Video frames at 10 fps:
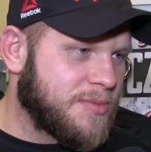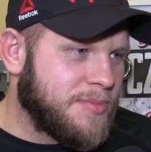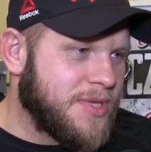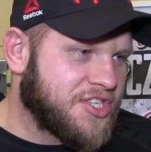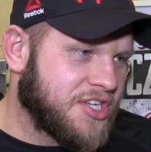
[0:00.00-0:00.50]

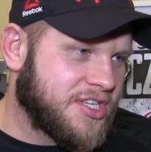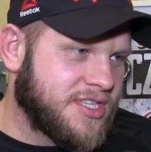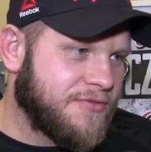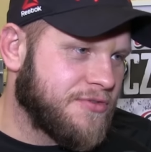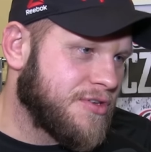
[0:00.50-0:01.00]
żeby mieszać tych
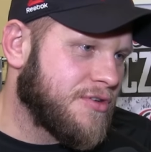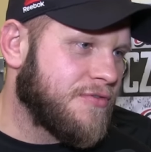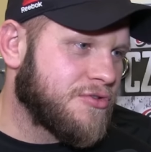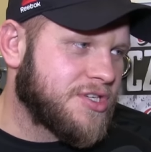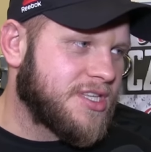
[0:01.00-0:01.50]

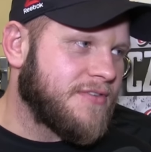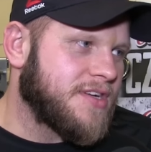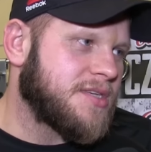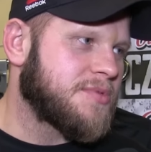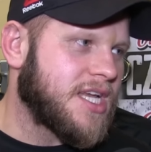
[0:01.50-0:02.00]
zawodników już i
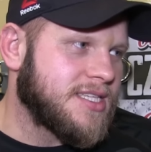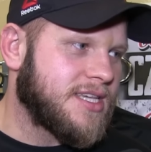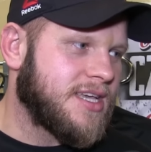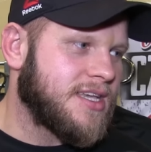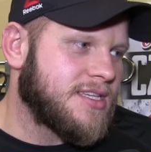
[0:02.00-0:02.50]
dawać im
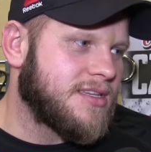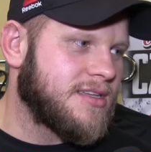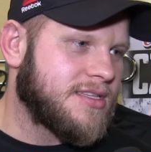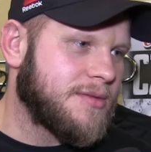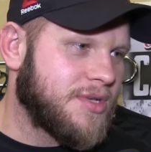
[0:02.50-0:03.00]
szansę
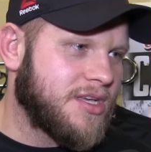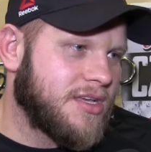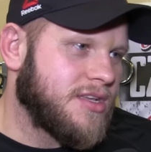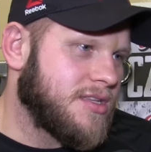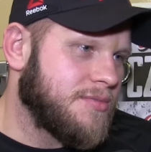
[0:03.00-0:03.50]
e, tym, e,
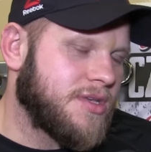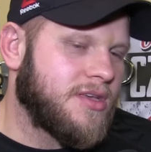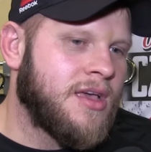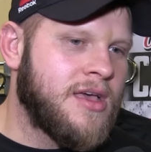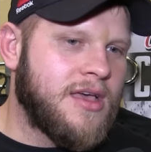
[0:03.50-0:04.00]
tym e,